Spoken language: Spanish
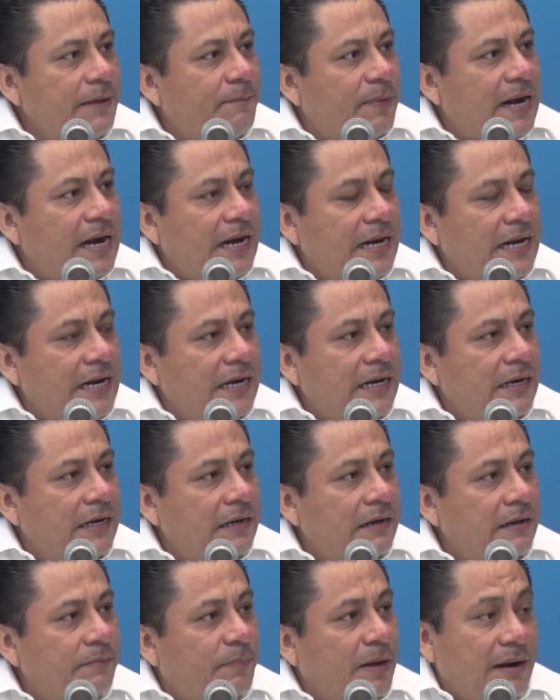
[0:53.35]
para,
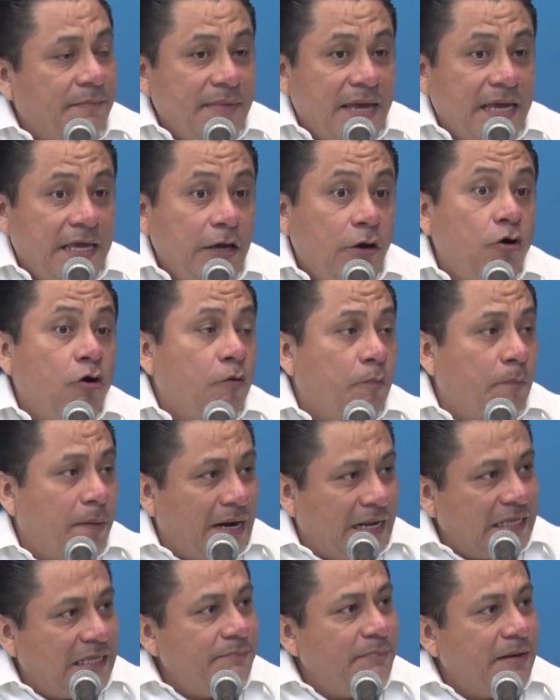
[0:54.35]
el, para México o
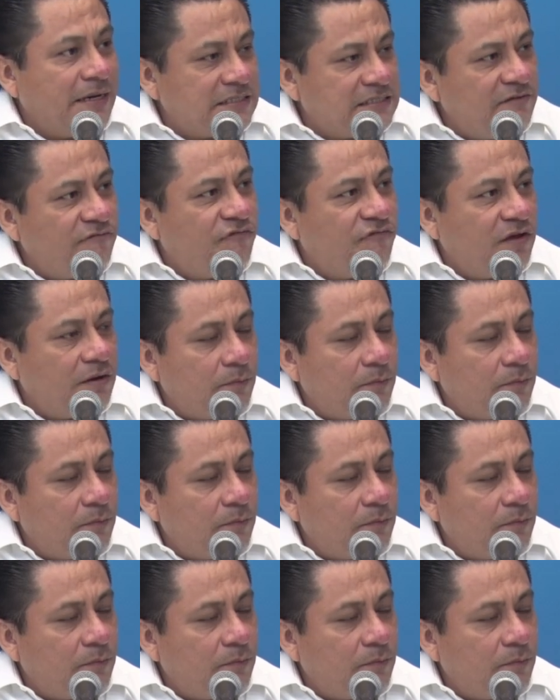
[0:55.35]
para, diversa